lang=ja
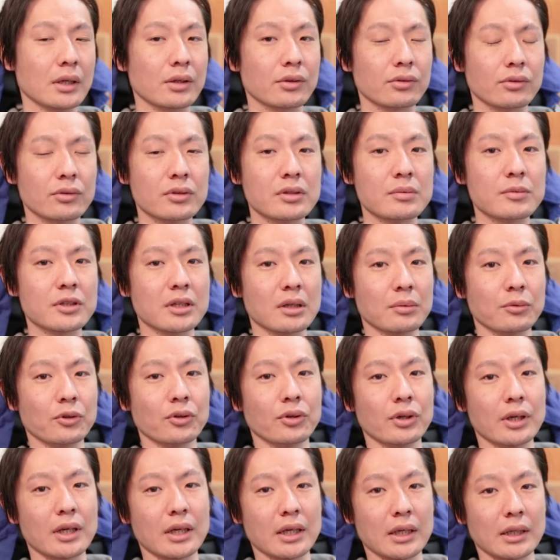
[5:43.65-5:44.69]
そういう意味で
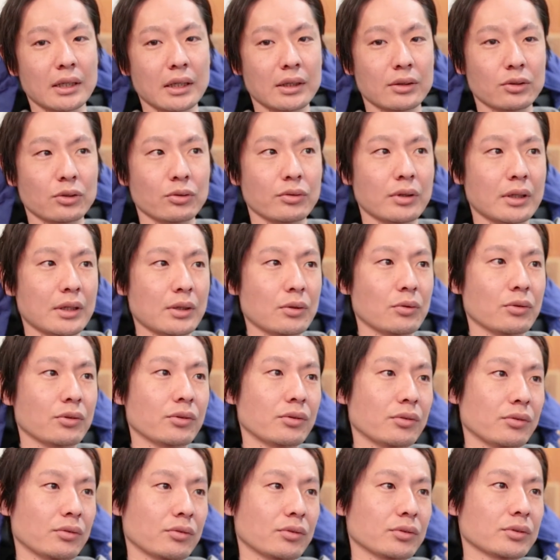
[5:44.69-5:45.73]
も、カット割りを
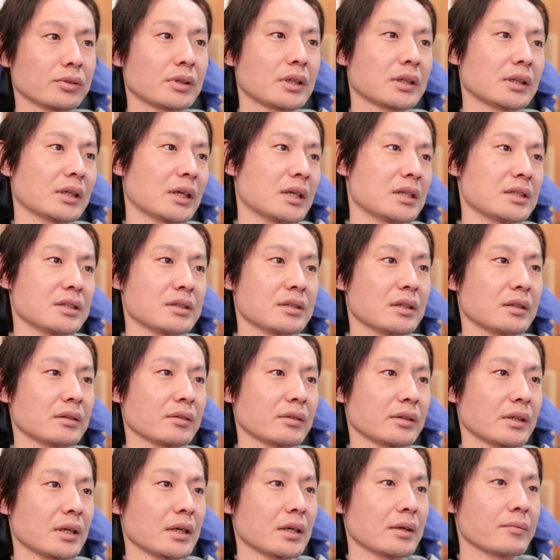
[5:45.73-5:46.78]
することが大事ですね。